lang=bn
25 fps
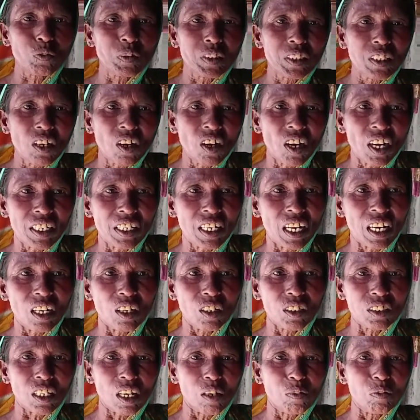সুবিধা হয় না
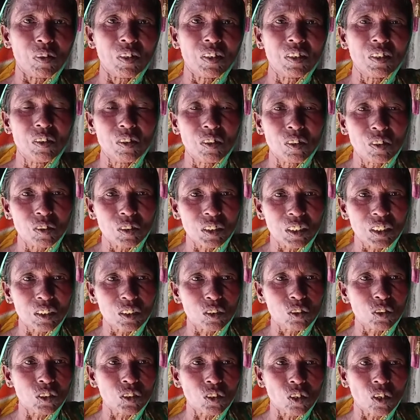তো আমরা
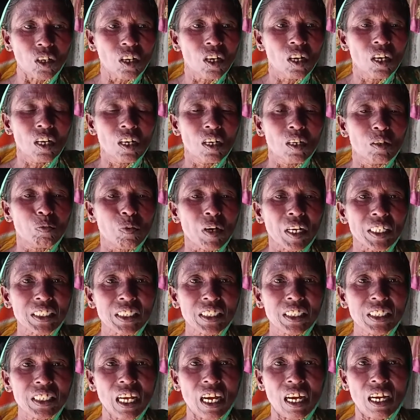কিছুই তো
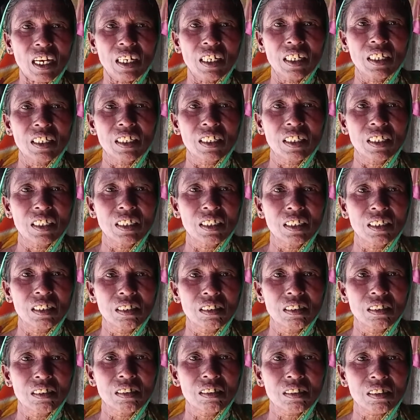পাচ্ছি না
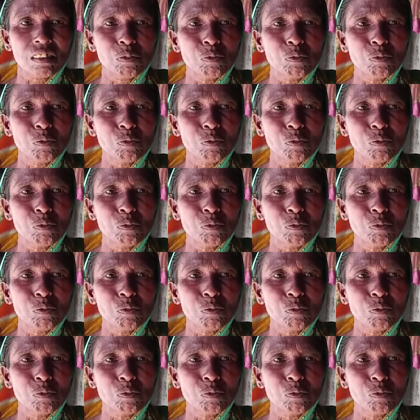আচ্ছা।